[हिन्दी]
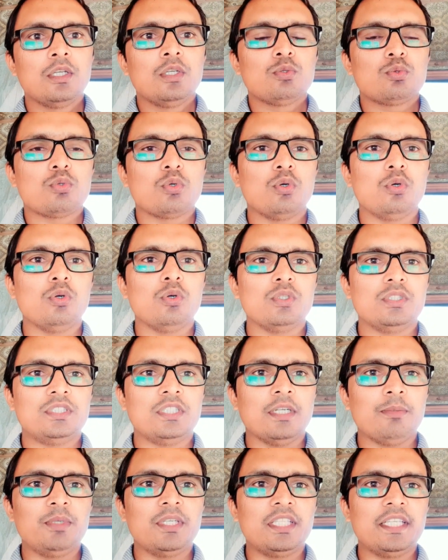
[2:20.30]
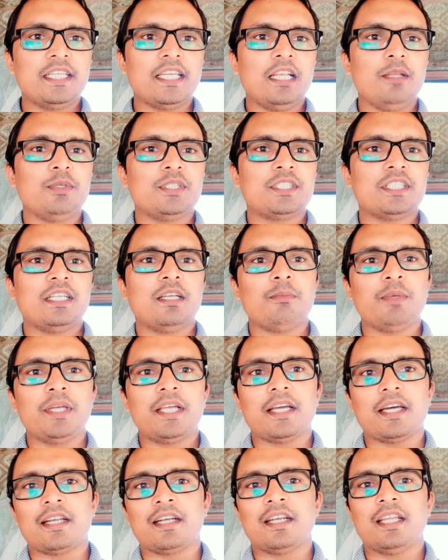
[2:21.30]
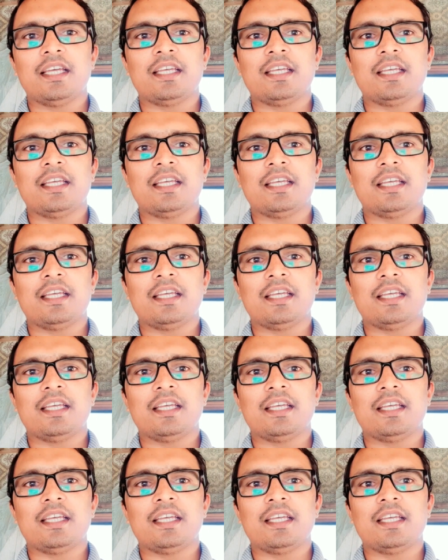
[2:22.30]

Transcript: तो जब यदि कैलिब्रेशन हमें करना